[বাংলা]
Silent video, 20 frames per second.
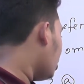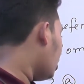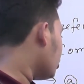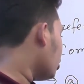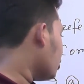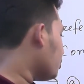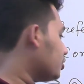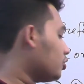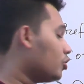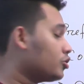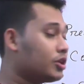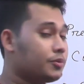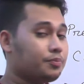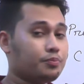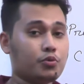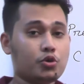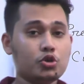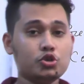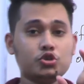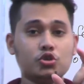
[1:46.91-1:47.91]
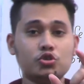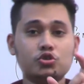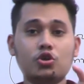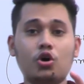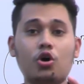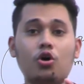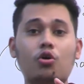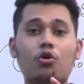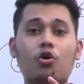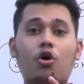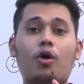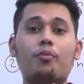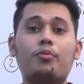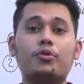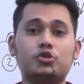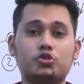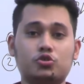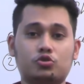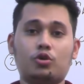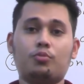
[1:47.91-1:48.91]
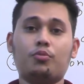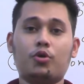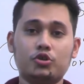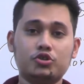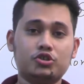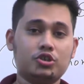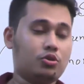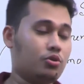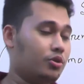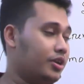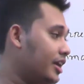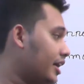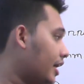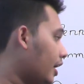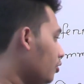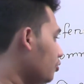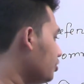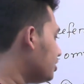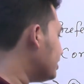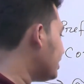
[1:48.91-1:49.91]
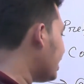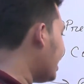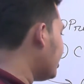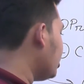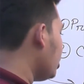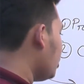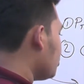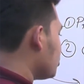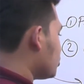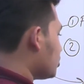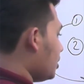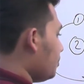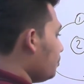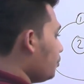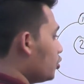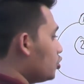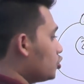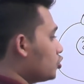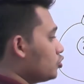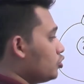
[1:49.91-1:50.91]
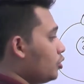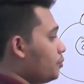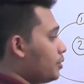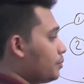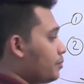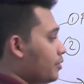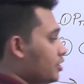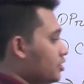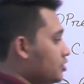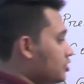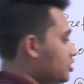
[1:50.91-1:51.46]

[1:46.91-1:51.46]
নন অর্থাৎ পরিশুদ্ধ ও অপরিশুদ্ধ বন্ড ছিল এখানেও ঠিক একই অবস্থা পরিশুদ্ধ প্রিপারেন্ট